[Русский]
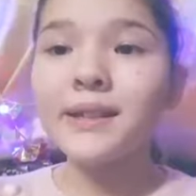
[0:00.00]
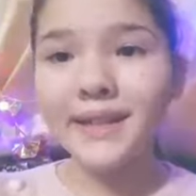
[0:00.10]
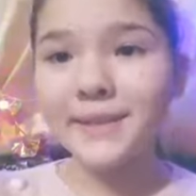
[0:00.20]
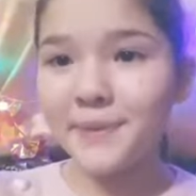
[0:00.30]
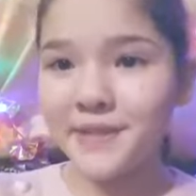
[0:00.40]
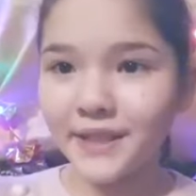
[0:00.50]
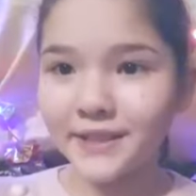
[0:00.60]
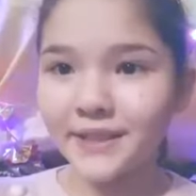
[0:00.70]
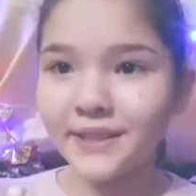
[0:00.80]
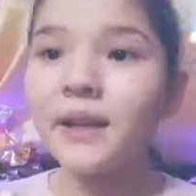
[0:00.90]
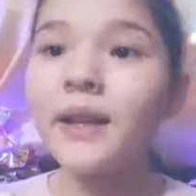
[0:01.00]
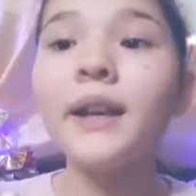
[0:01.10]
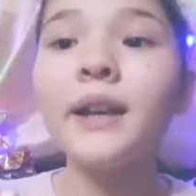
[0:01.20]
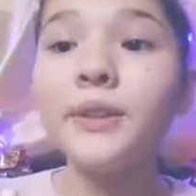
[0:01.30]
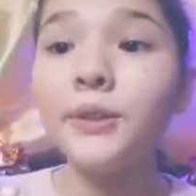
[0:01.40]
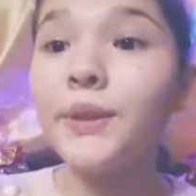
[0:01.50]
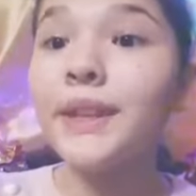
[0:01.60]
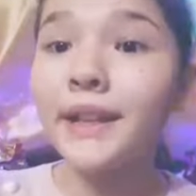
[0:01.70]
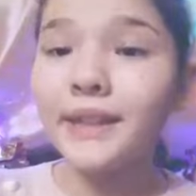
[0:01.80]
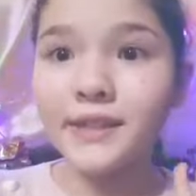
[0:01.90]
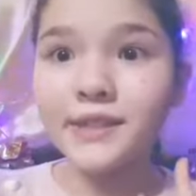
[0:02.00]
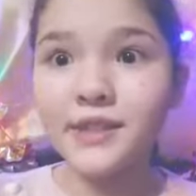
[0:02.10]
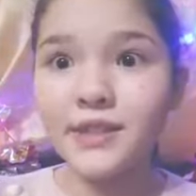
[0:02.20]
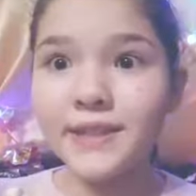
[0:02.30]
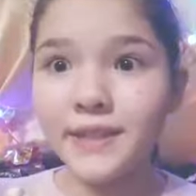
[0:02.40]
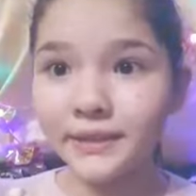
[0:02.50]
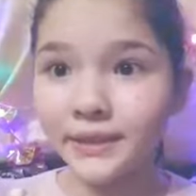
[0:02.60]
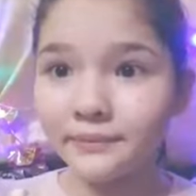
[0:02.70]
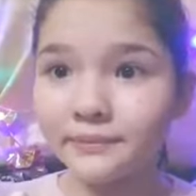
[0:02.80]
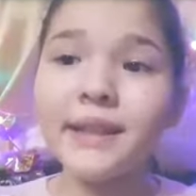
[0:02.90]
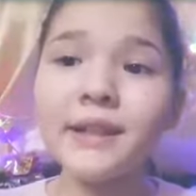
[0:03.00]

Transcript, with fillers: распечатки, ну и, конечно же, Сигна.